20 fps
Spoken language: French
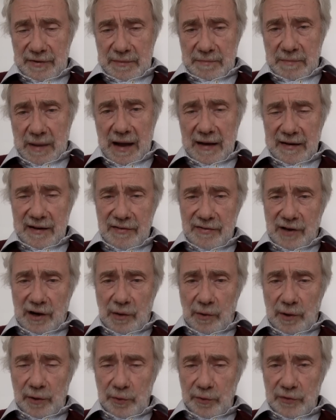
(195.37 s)
marqué sa
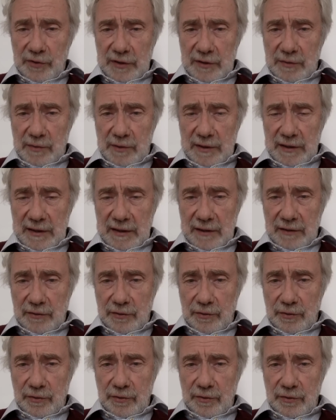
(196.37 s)
loyauté de manière,
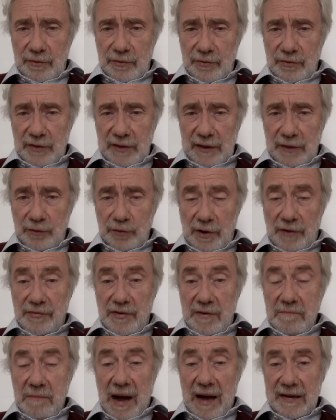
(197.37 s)
euh, je dirais, tout à
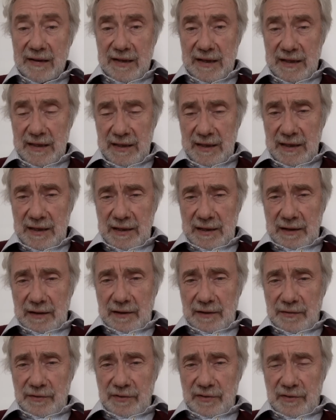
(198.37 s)
fait marquée
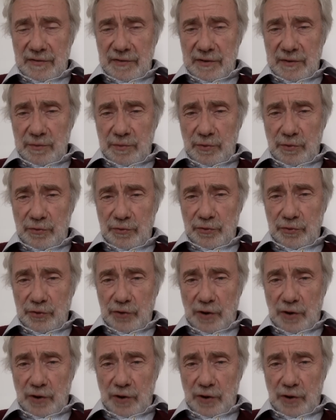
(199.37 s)
vis-à-vis -vis de M.